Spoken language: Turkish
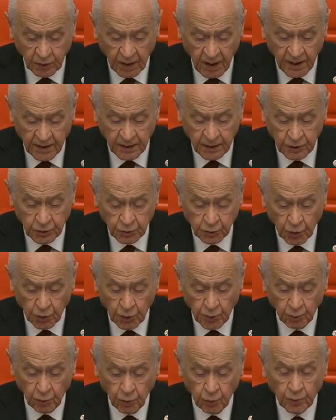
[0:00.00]
Bu tarihi
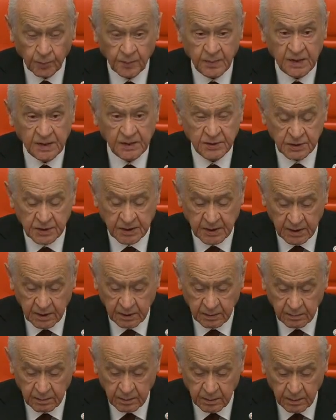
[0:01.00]
sorumluluk
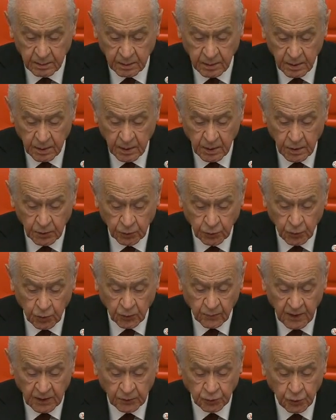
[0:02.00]
bilincinin
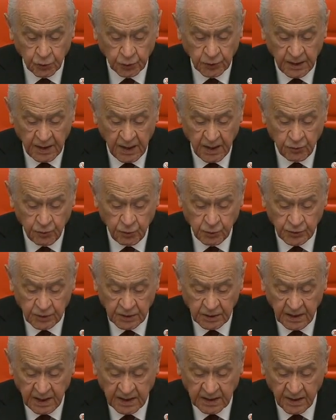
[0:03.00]
Türk ve Türkiye
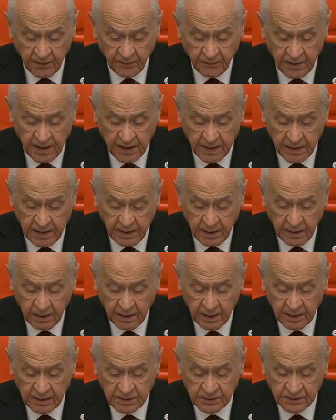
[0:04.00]
yüzyılı
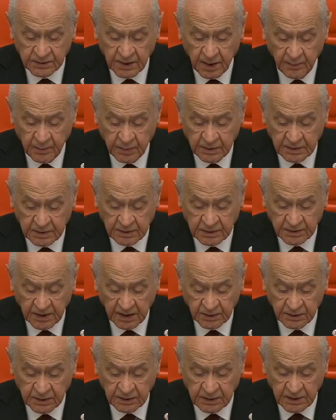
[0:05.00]
hedeflerini sabır,
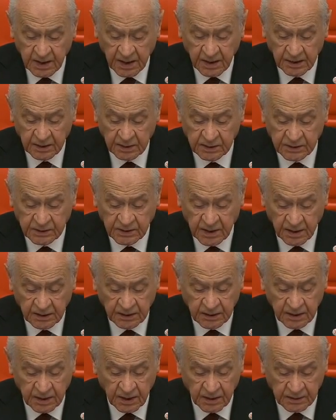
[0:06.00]
satırdan
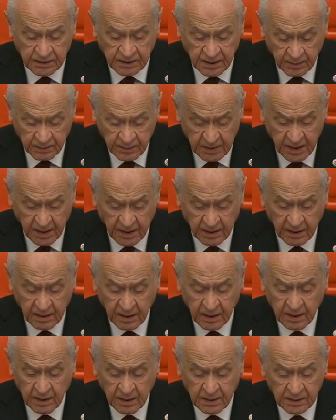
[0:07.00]
satır,
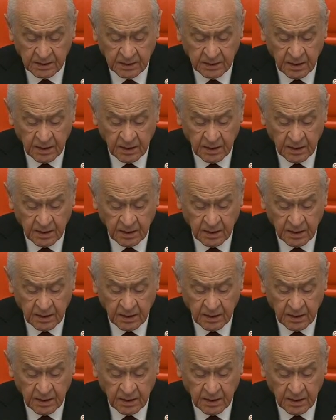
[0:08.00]
sabıra,